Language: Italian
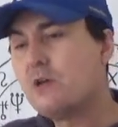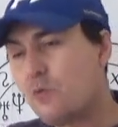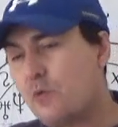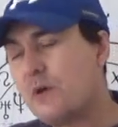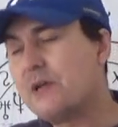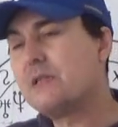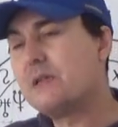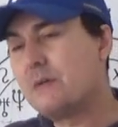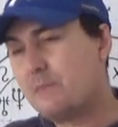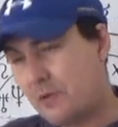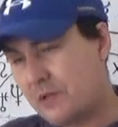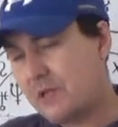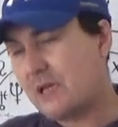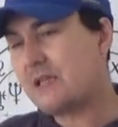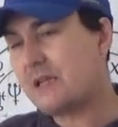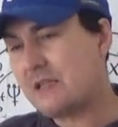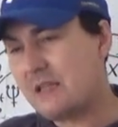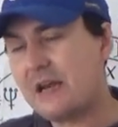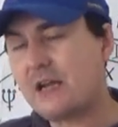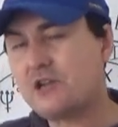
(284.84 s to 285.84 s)
quindi
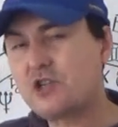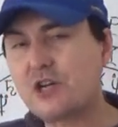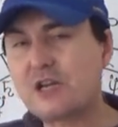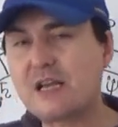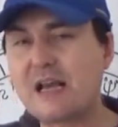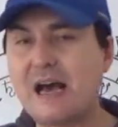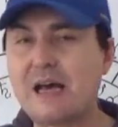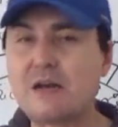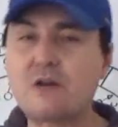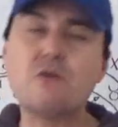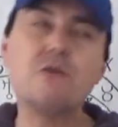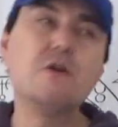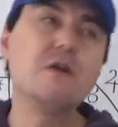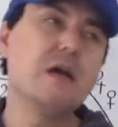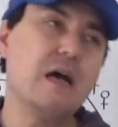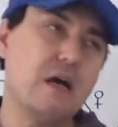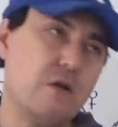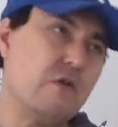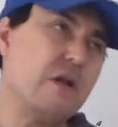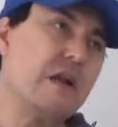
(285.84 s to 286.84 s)
potete andare a cercarlo.
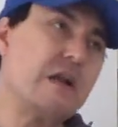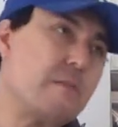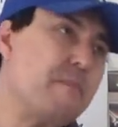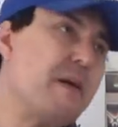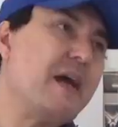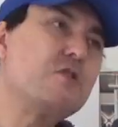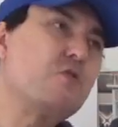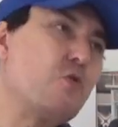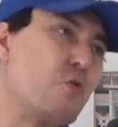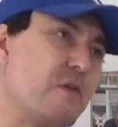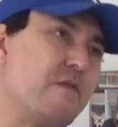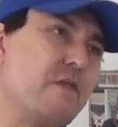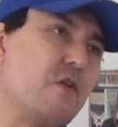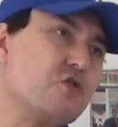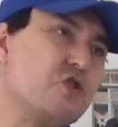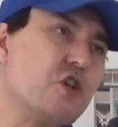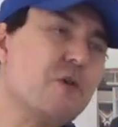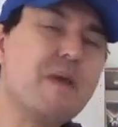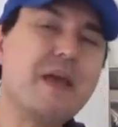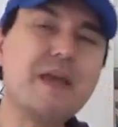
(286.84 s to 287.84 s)
Allora, ripeto qui
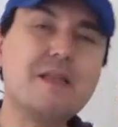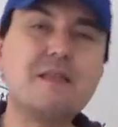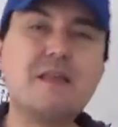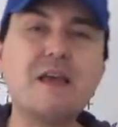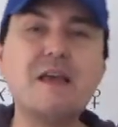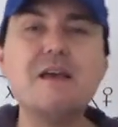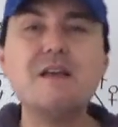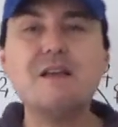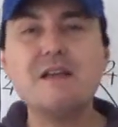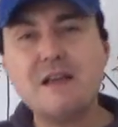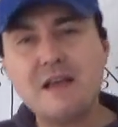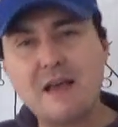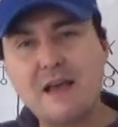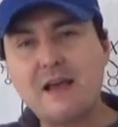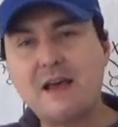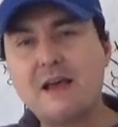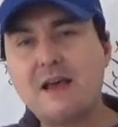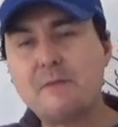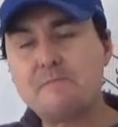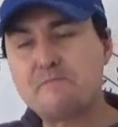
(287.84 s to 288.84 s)
velocemente,
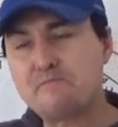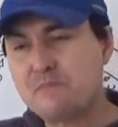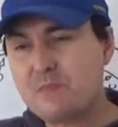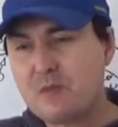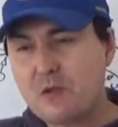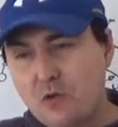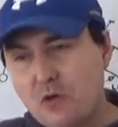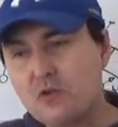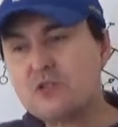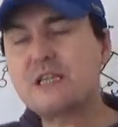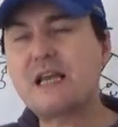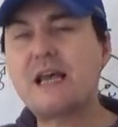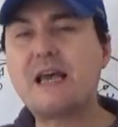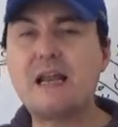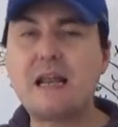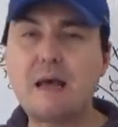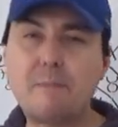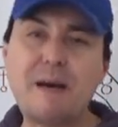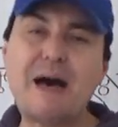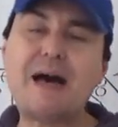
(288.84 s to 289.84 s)
eh, cos'è
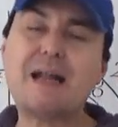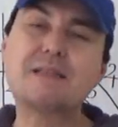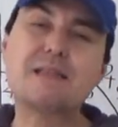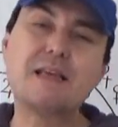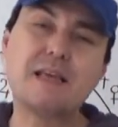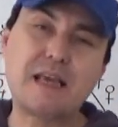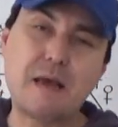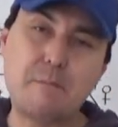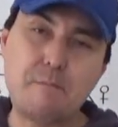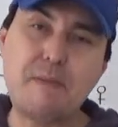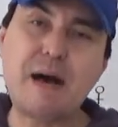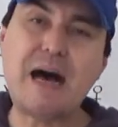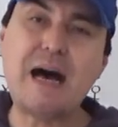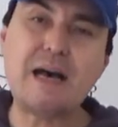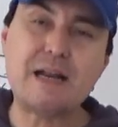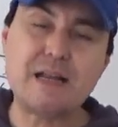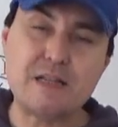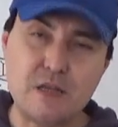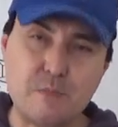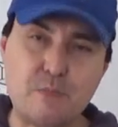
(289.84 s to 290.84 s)
la parte che
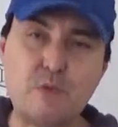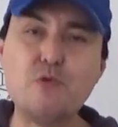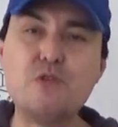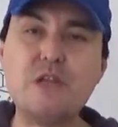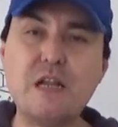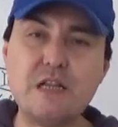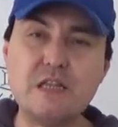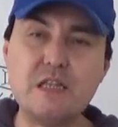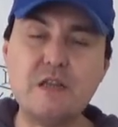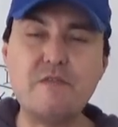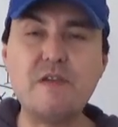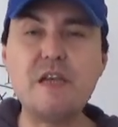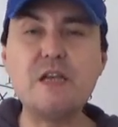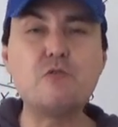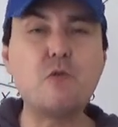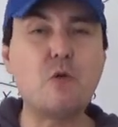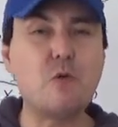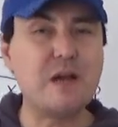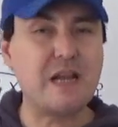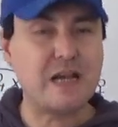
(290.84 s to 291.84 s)
appare di più
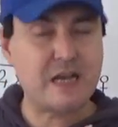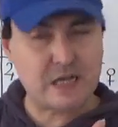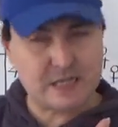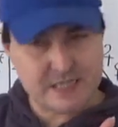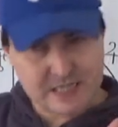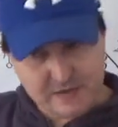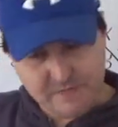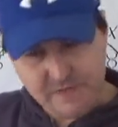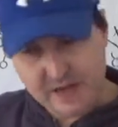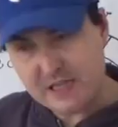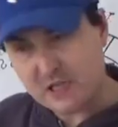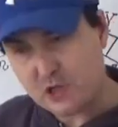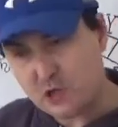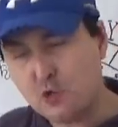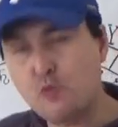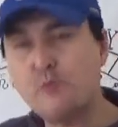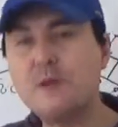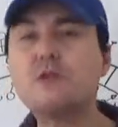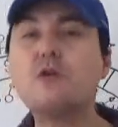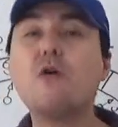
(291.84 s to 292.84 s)
dell'individuo, quella che si vede
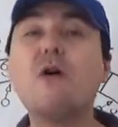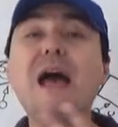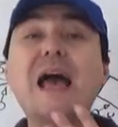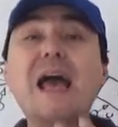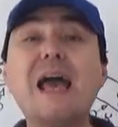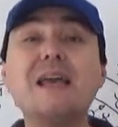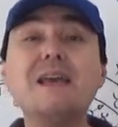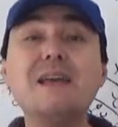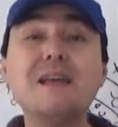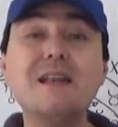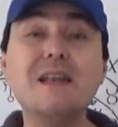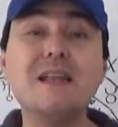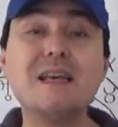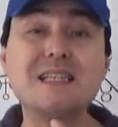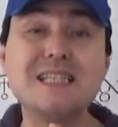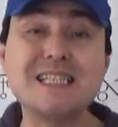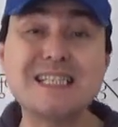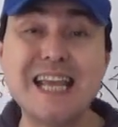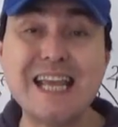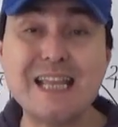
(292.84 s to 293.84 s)
subito, è il
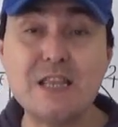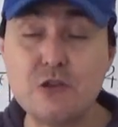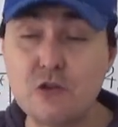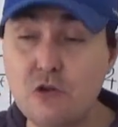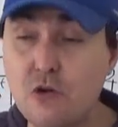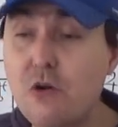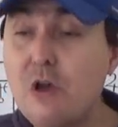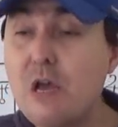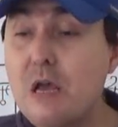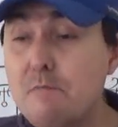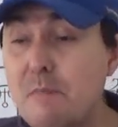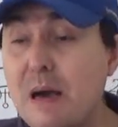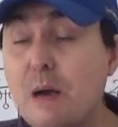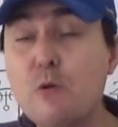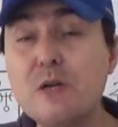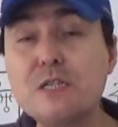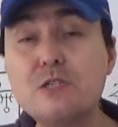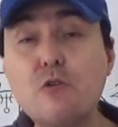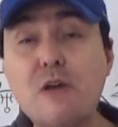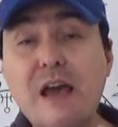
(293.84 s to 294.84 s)
segno, ma
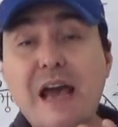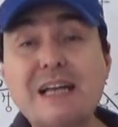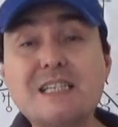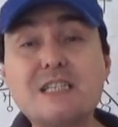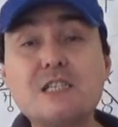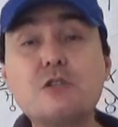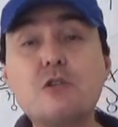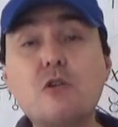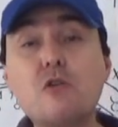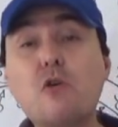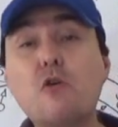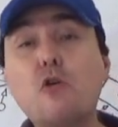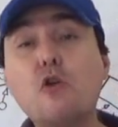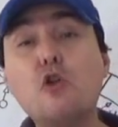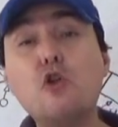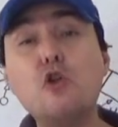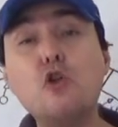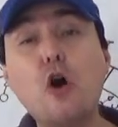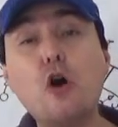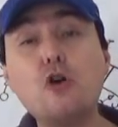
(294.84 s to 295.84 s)
questo è
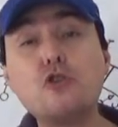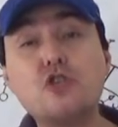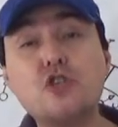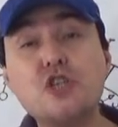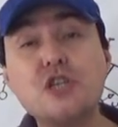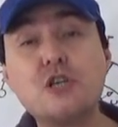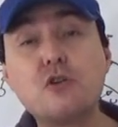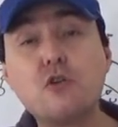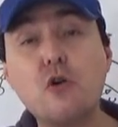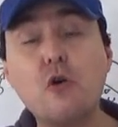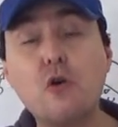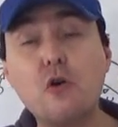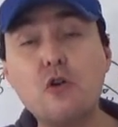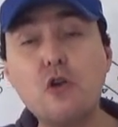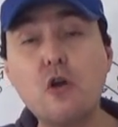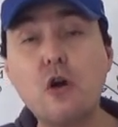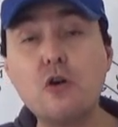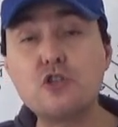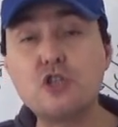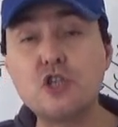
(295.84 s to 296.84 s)
astrologico,
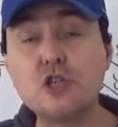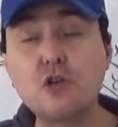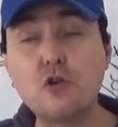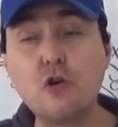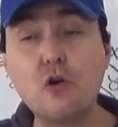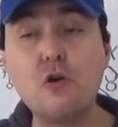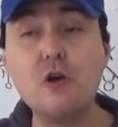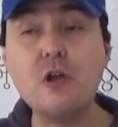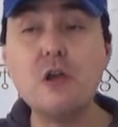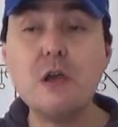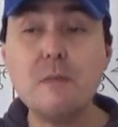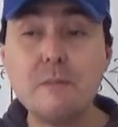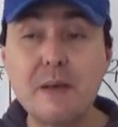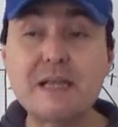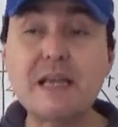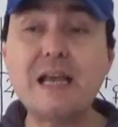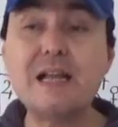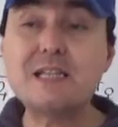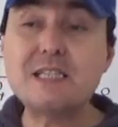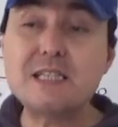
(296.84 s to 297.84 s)
logico,
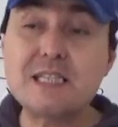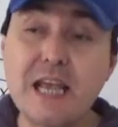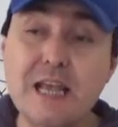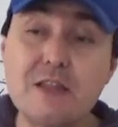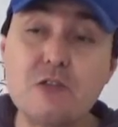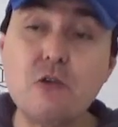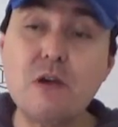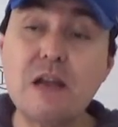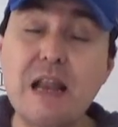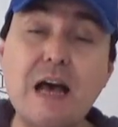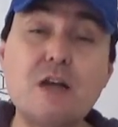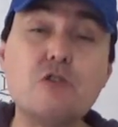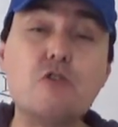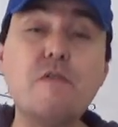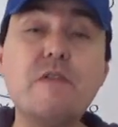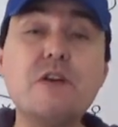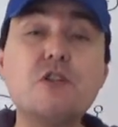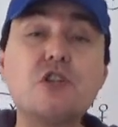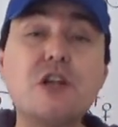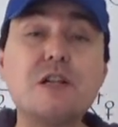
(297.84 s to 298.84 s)
perché il segno è là
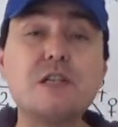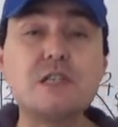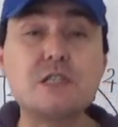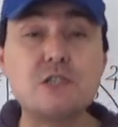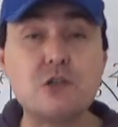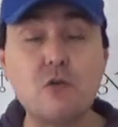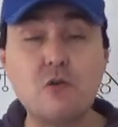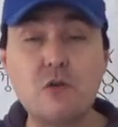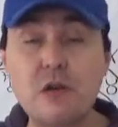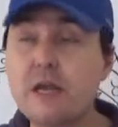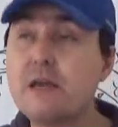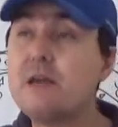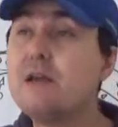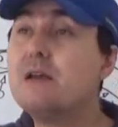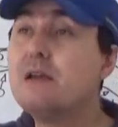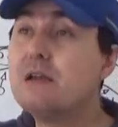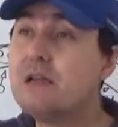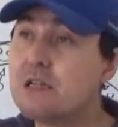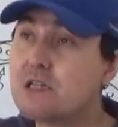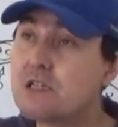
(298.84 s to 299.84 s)
dove c'è il sole,
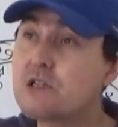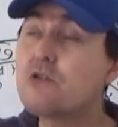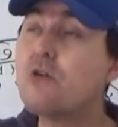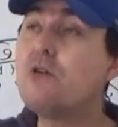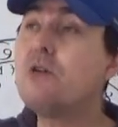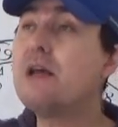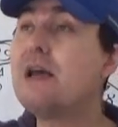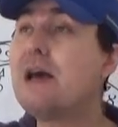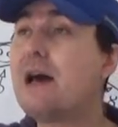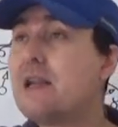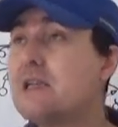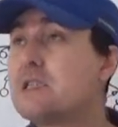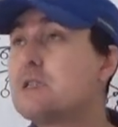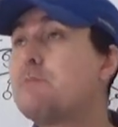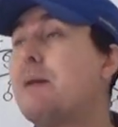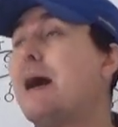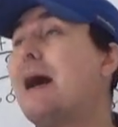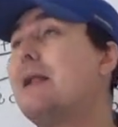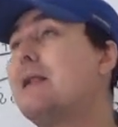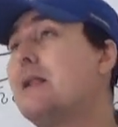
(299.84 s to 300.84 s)
il sole alle
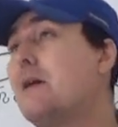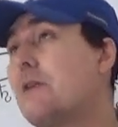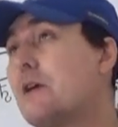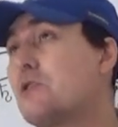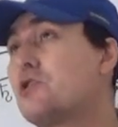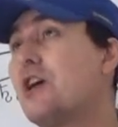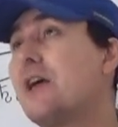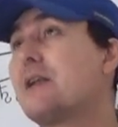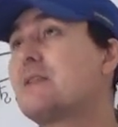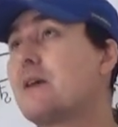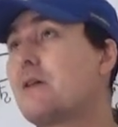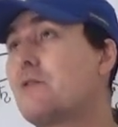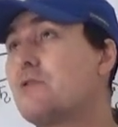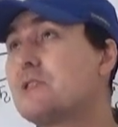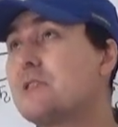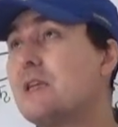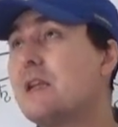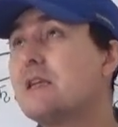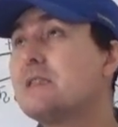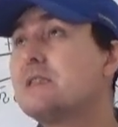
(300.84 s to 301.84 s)
spalle una certa
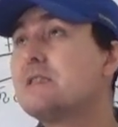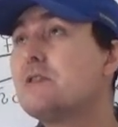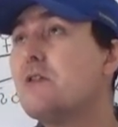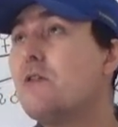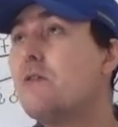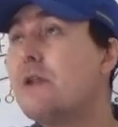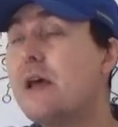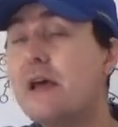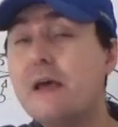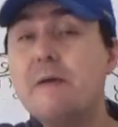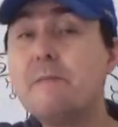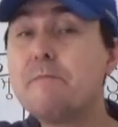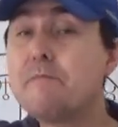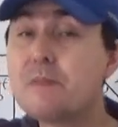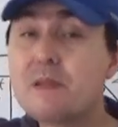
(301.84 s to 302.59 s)
costellazione,